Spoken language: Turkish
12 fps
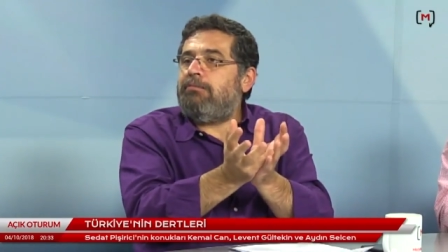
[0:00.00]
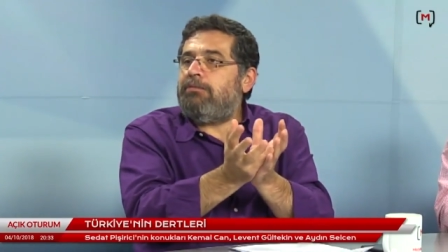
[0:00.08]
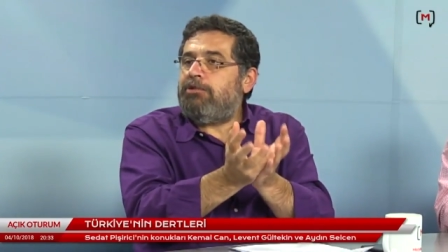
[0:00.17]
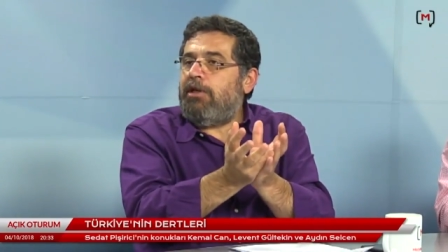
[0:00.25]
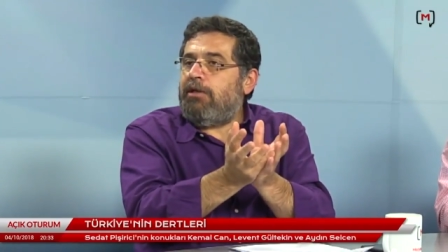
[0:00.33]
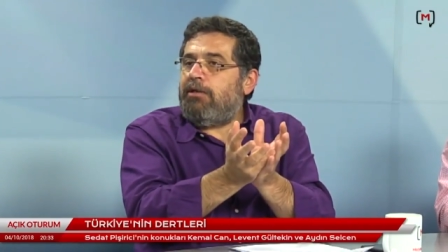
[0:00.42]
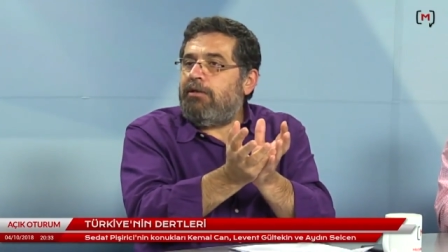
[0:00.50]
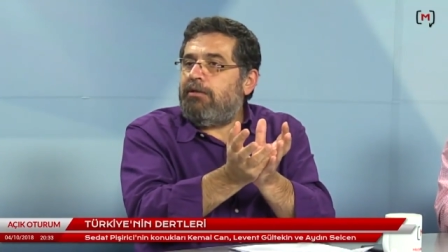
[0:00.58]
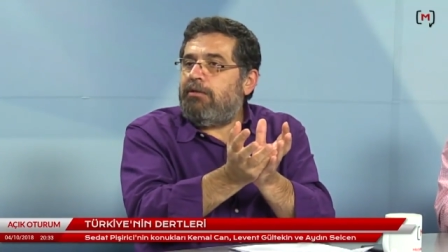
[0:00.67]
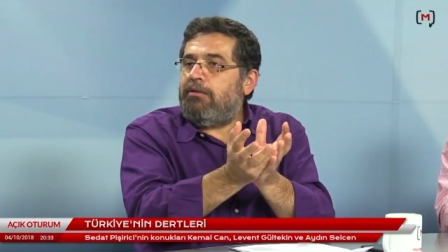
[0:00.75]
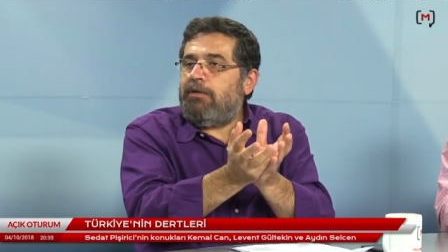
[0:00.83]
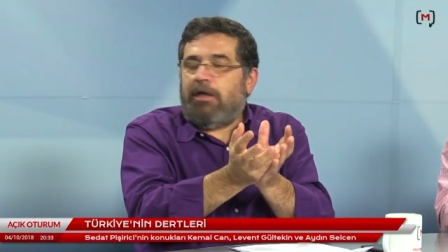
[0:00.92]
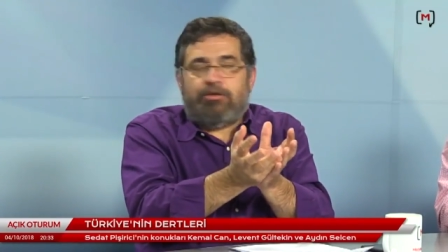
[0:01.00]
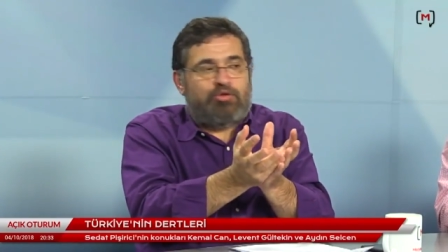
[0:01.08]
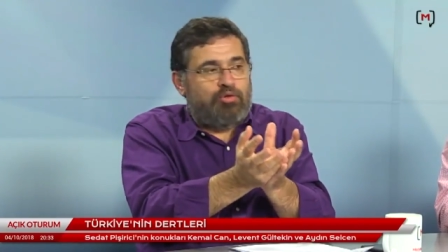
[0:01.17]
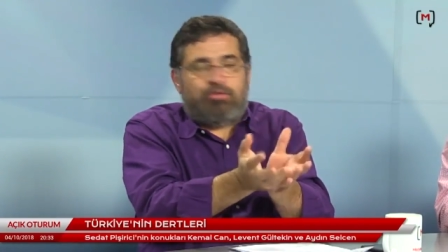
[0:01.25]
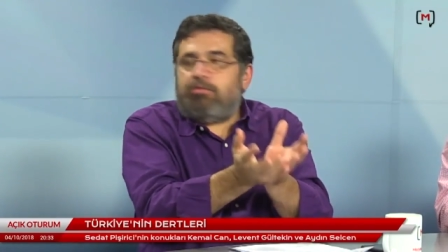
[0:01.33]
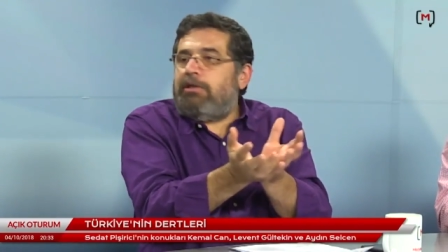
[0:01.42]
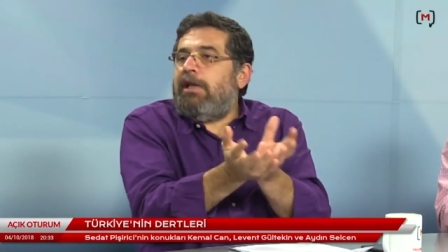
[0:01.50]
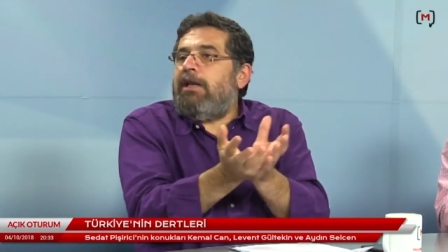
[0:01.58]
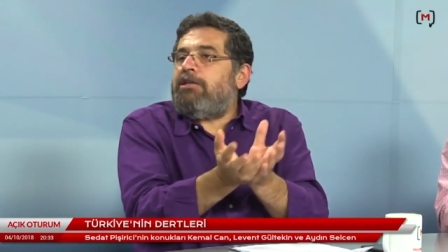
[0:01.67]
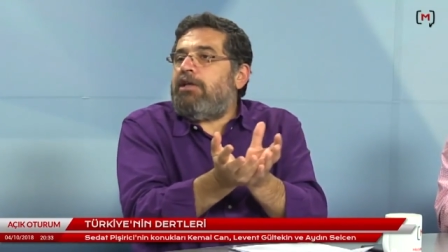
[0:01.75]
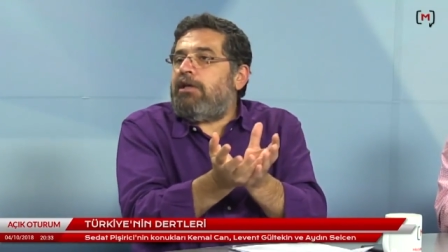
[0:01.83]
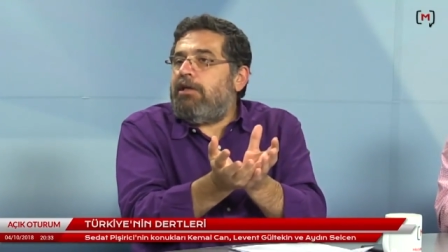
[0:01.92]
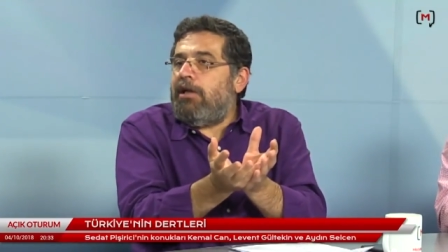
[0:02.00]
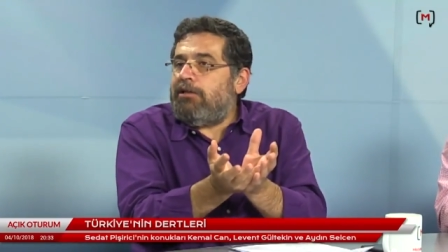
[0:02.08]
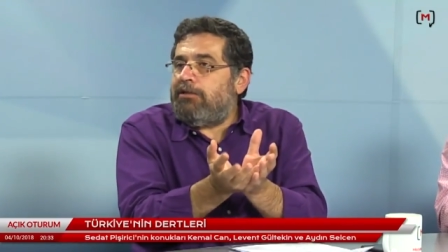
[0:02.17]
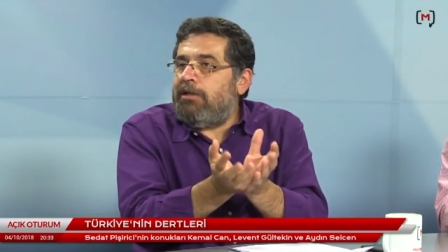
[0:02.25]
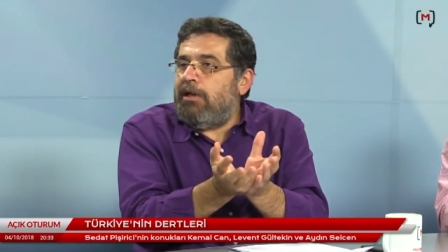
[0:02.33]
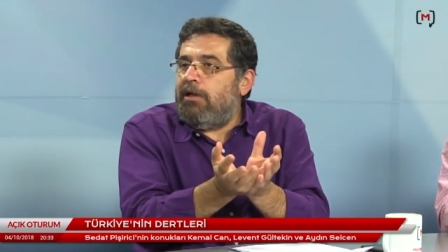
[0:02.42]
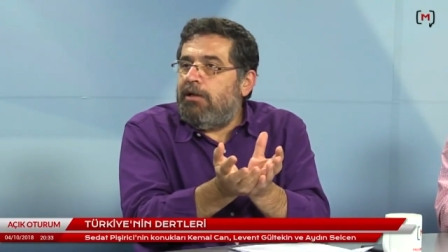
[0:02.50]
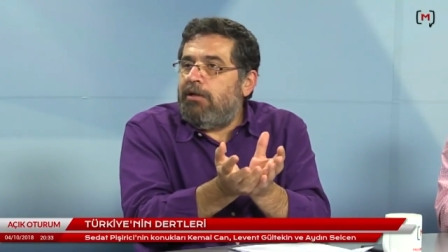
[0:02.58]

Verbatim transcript: şey. Yani çocuk denecek yaşta.